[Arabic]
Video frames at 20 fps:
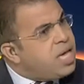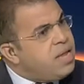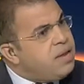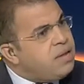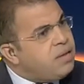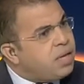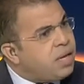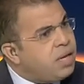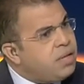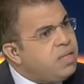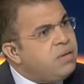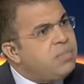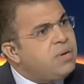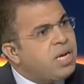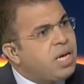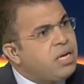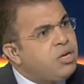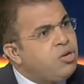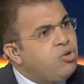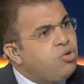كان
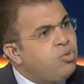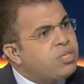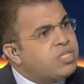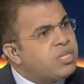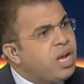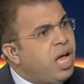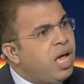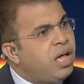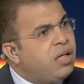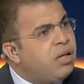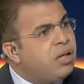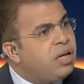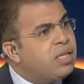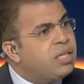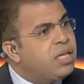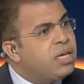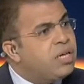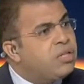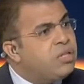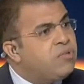قديما عن أنه مصر
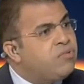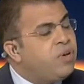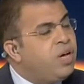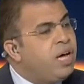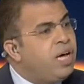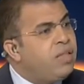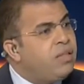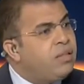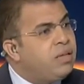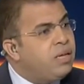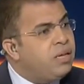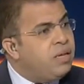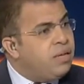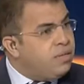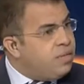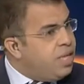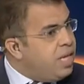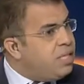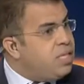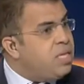حققت اكتفاء
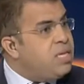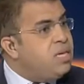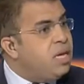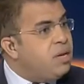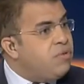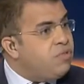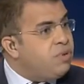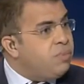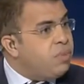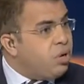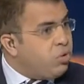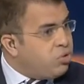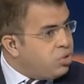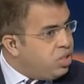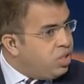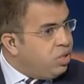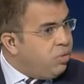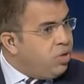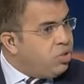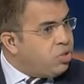ذاتيا فيما
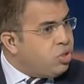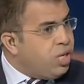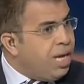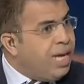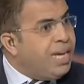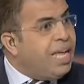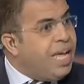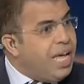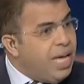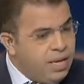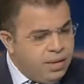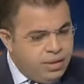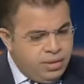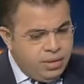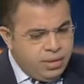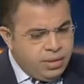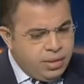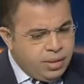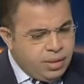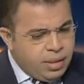يخص الدواجن الآن